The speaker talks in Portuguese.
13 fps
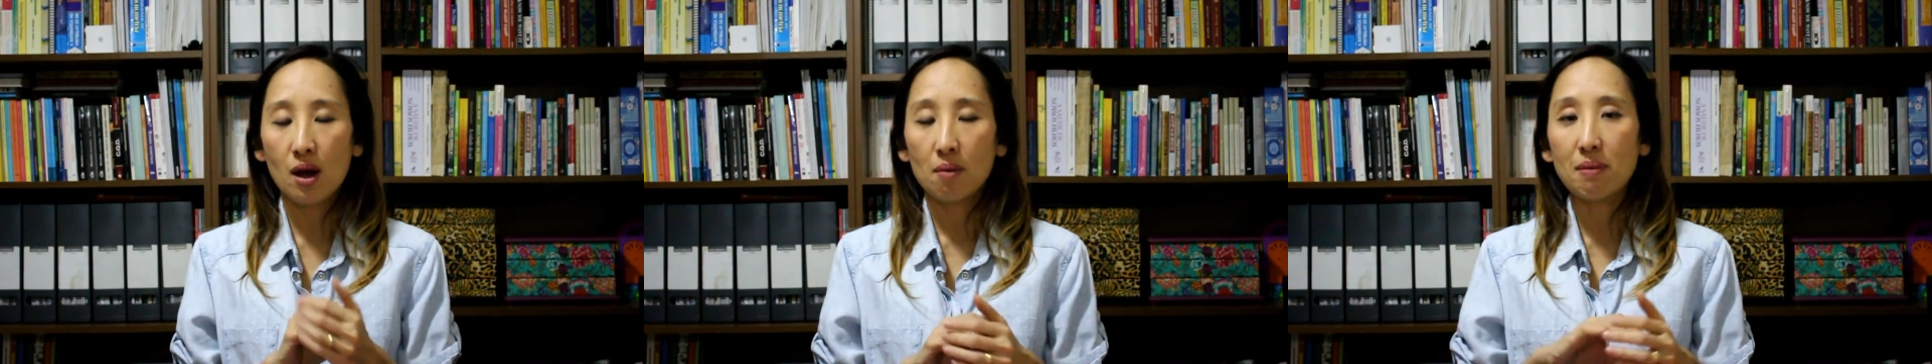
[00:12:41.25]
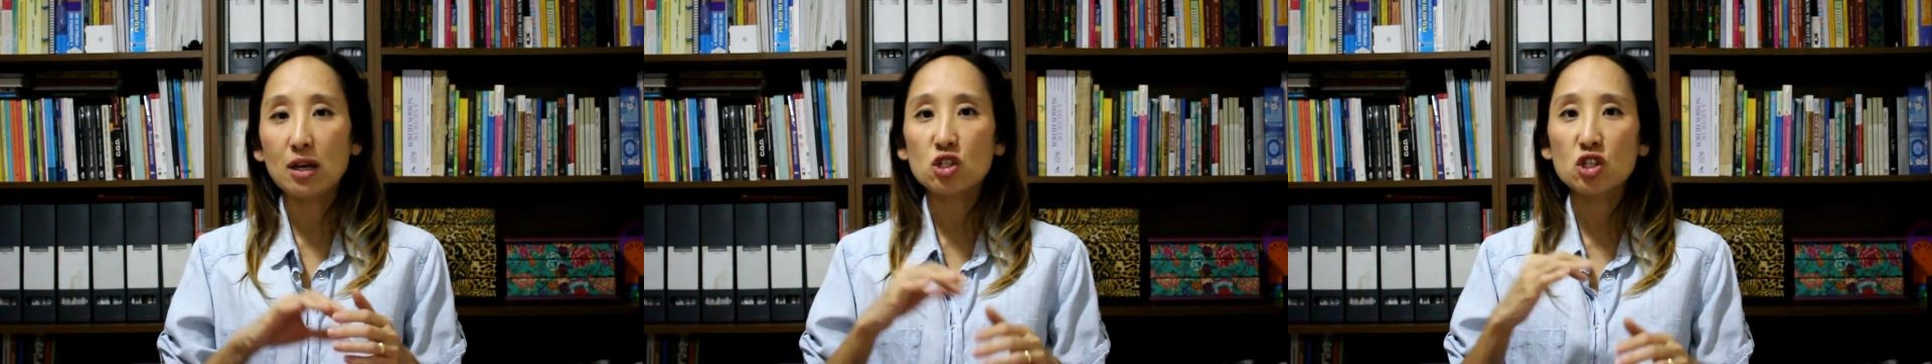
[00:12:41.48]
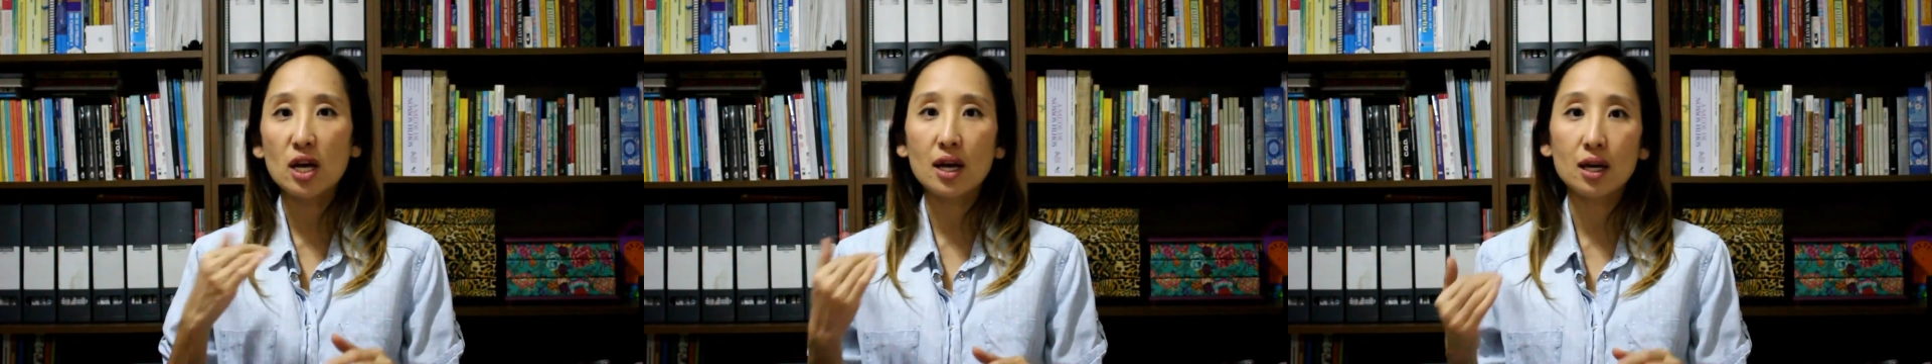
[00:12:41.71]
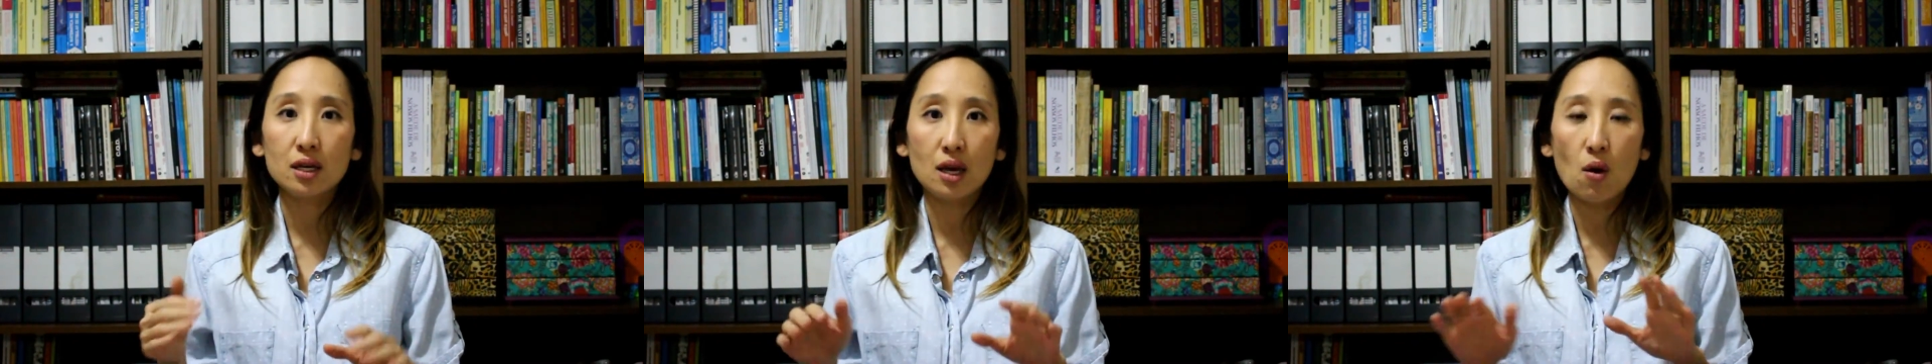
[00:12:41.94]
mas chega
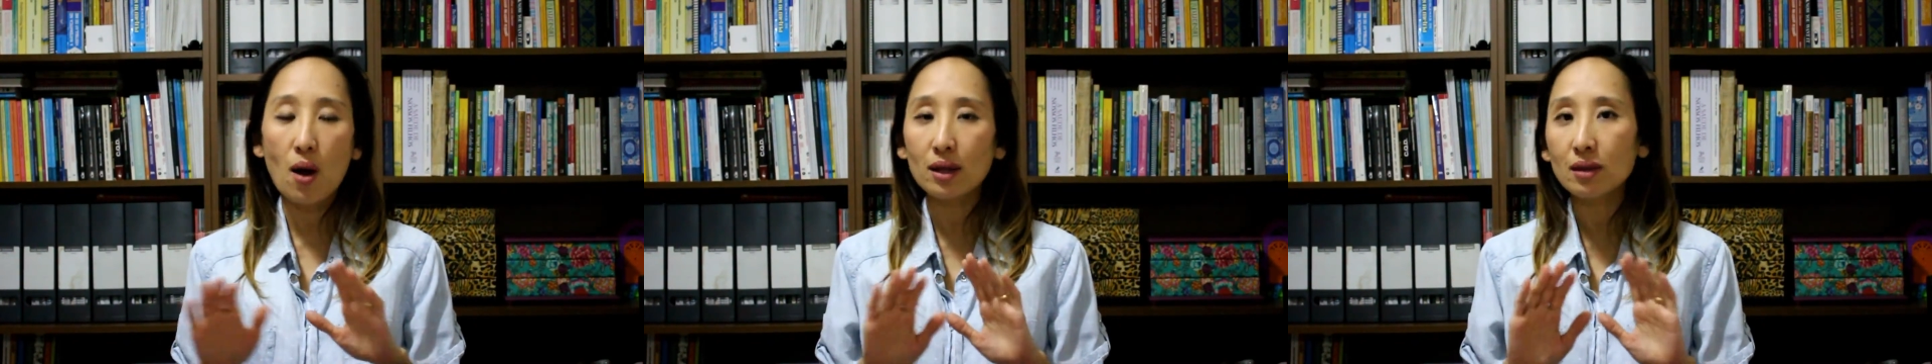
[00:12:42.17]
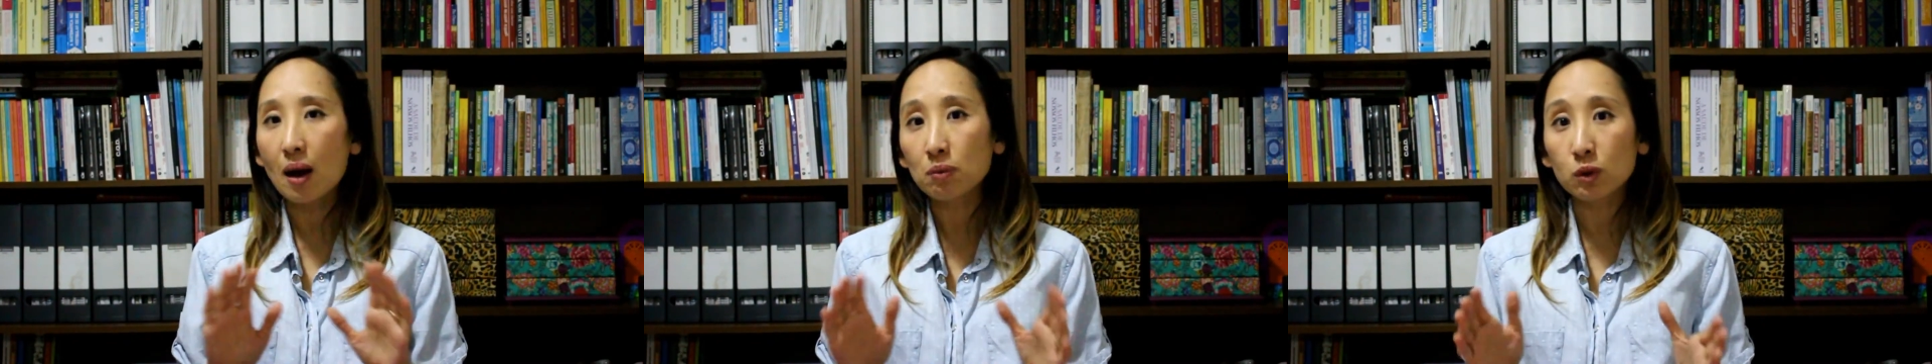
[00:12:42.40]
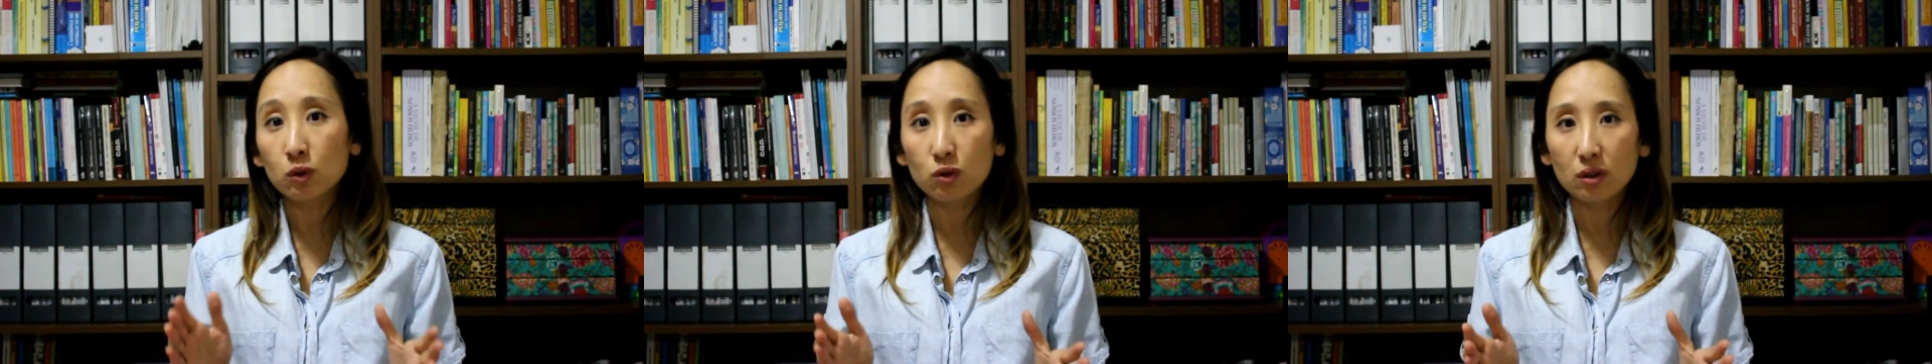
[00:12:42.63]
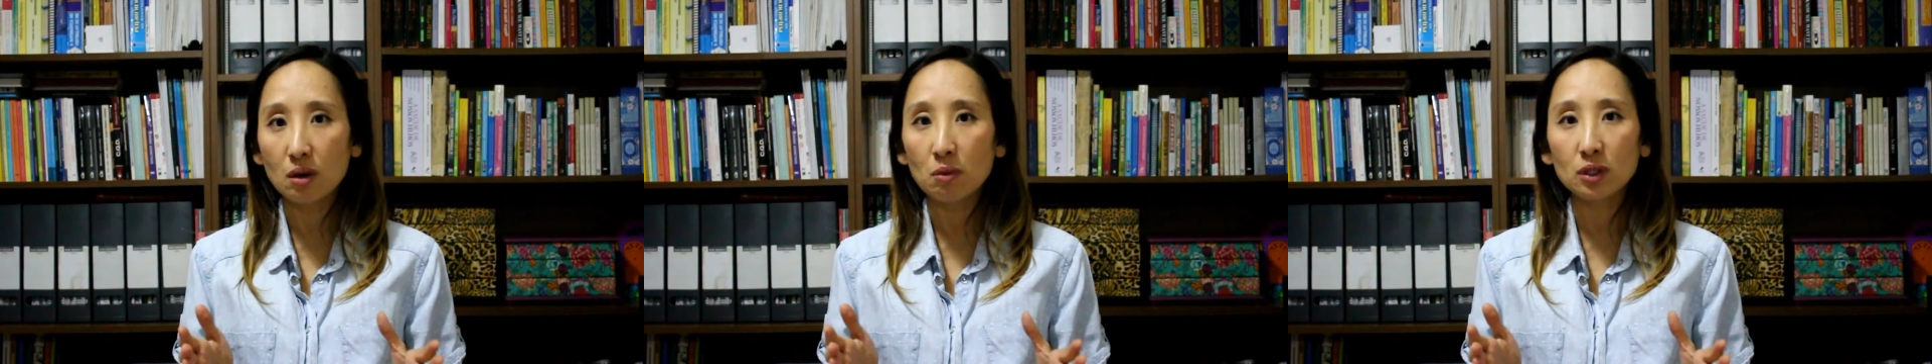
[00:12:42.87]
aqui eu adapto
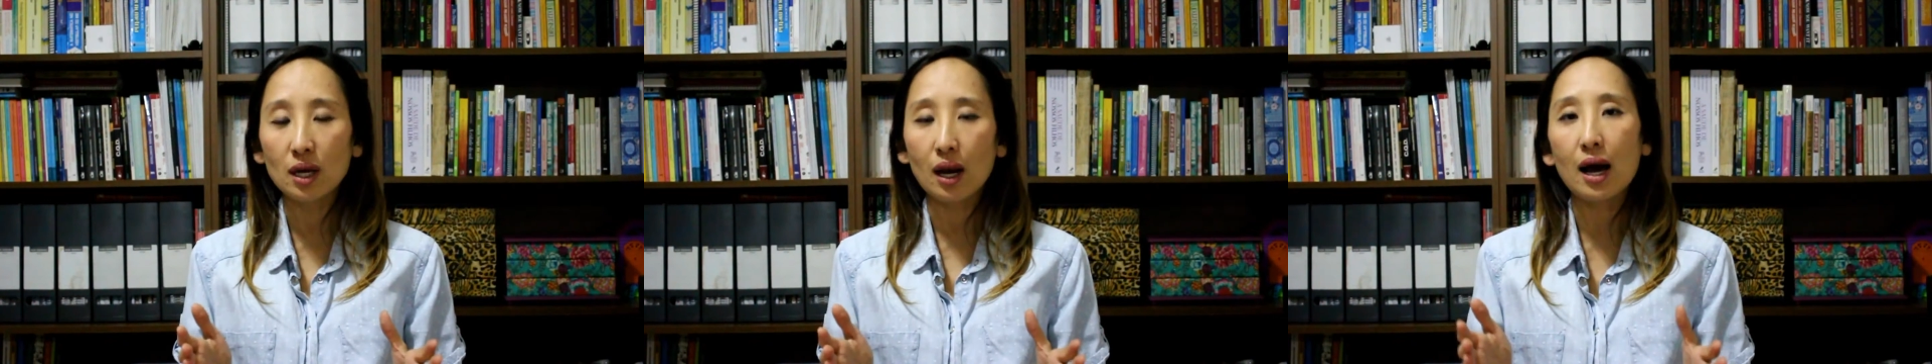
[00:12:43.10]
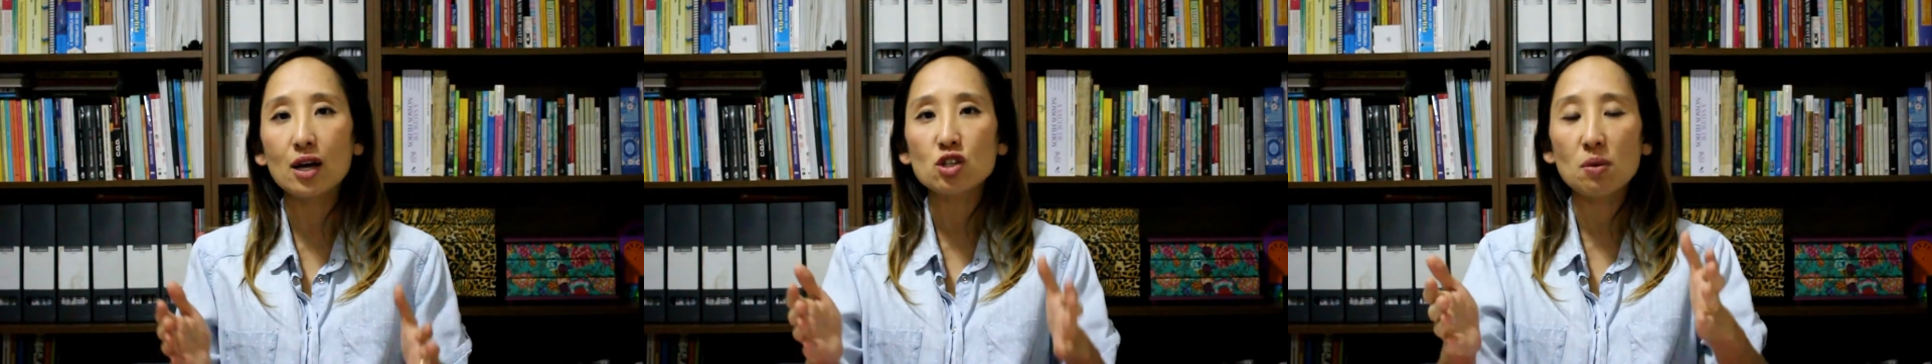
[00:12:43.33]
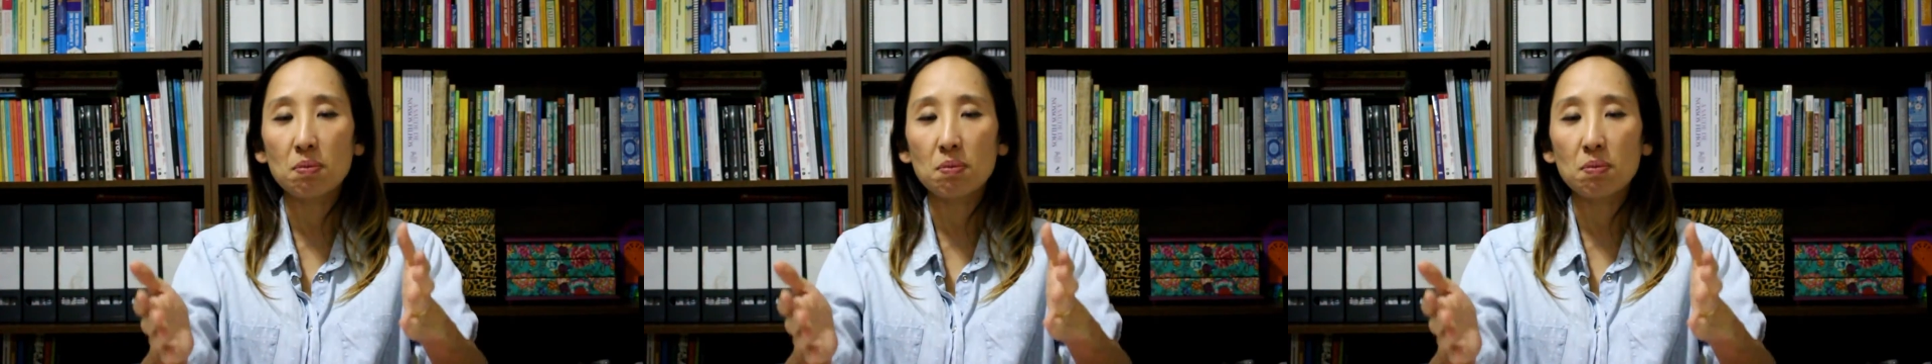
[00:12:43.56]
toda a modelagem